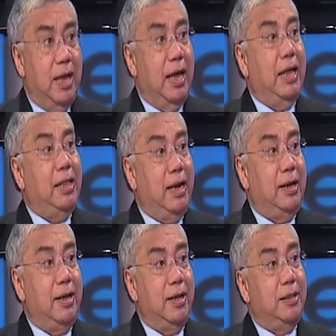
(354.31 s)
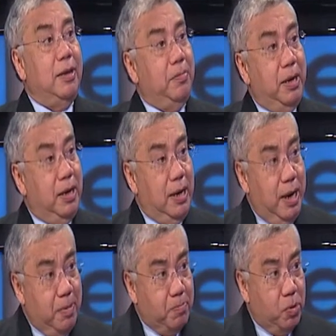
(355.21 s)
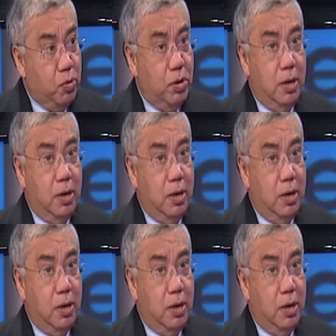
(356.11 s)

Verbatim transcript: a dar también el ejemplo.